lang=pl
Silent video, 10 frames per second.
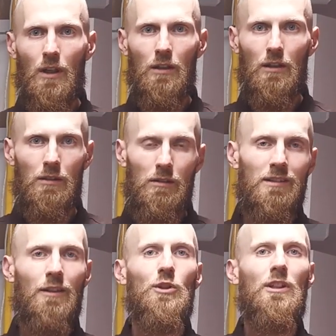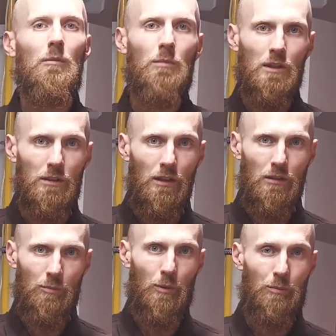ale nie zawsze tak będzie,
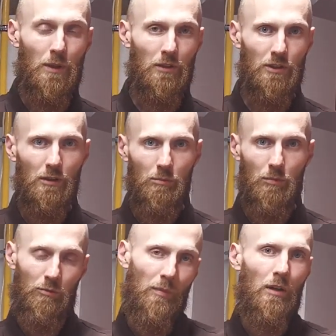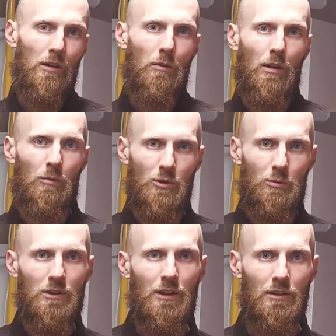to po pierwsze, bo w małych domach może
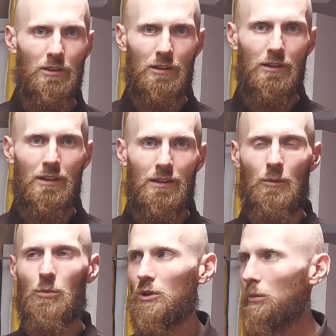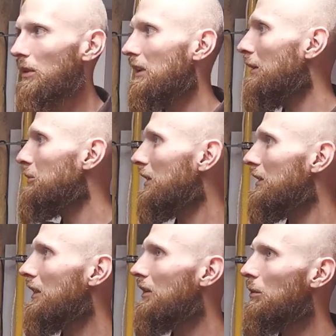być tak, że Zapotrzebowanie na
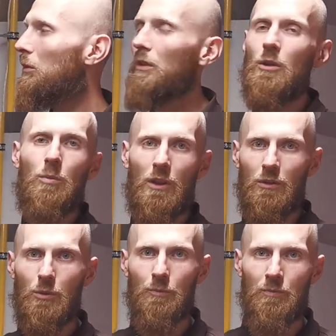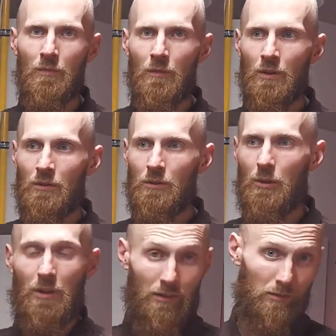przykład tego domu według projektu,
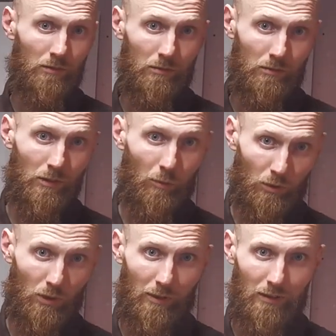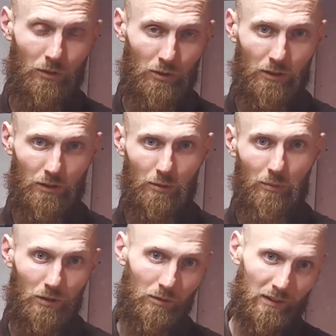który ma domu, który ma 140
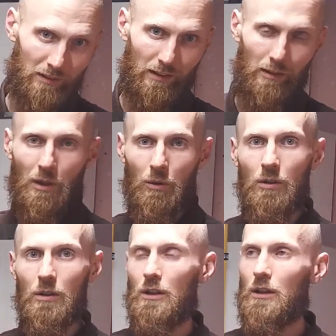metrów, więc nie tak mało,